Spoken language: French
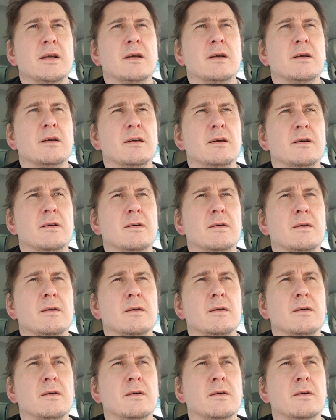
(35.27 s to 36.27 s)

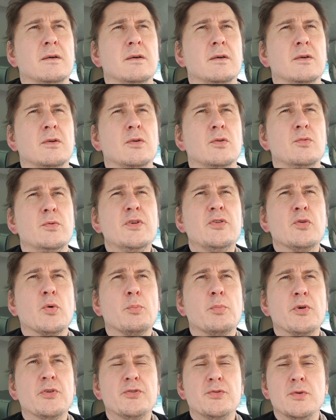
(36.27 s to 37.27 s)
lui, son
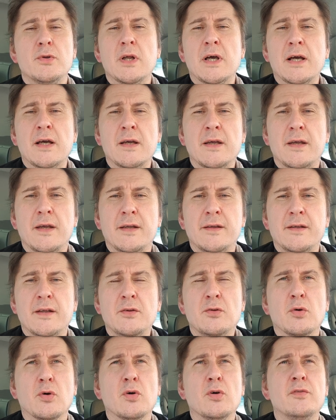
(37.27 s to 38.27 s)
postulat était
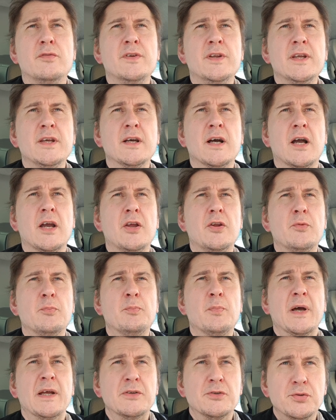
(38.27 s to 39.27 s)
de revenir à une
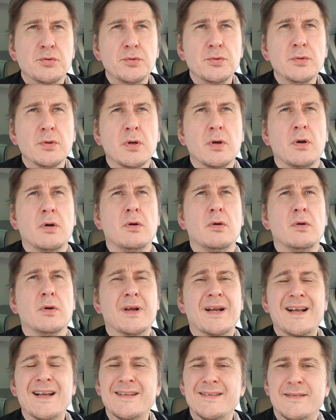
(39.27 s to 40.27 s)
peinture
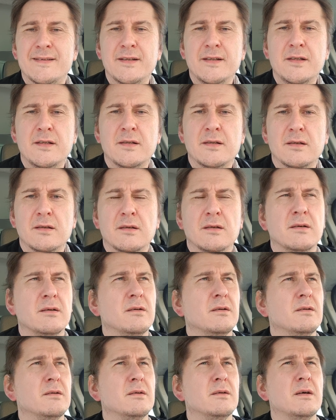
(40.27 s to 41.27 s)
classique
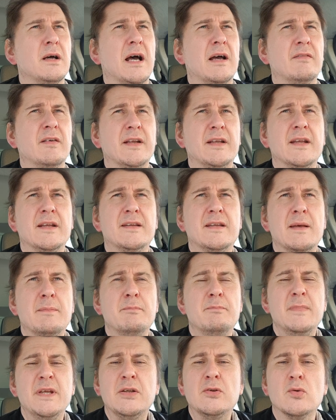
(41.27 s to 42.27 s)
avec des thèmes
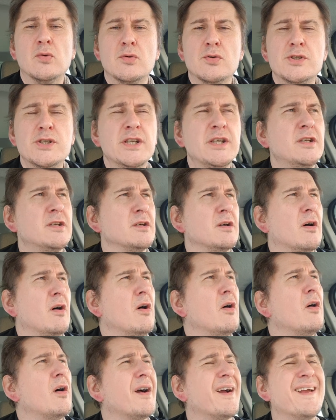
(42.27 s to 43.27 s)
mythologiques
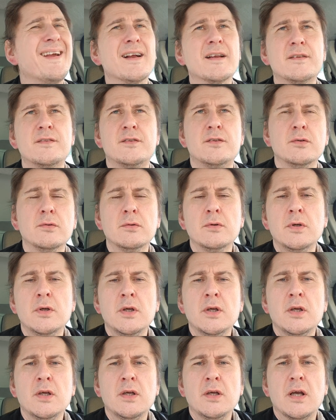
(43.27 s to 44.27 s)
en réaction
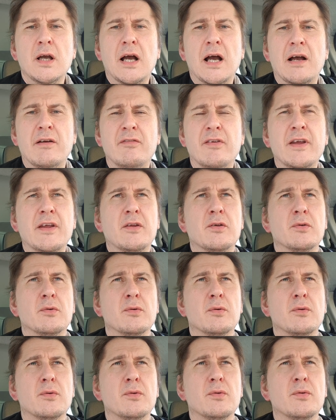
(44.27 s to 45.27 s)
avec
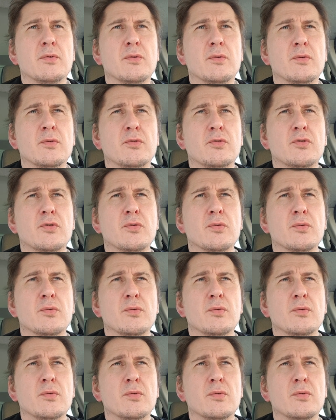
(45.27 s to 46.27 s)
ce
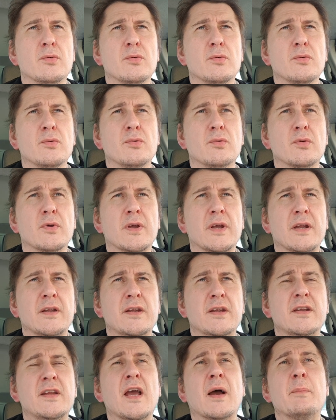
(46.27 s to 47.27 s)
que qu'a
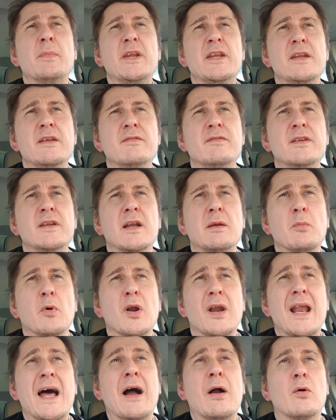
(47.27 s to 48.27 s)
déterminé finalement
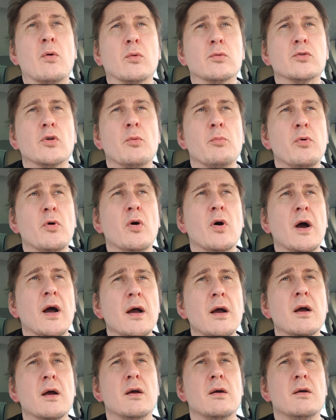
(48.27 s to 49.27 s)
l'art contemporain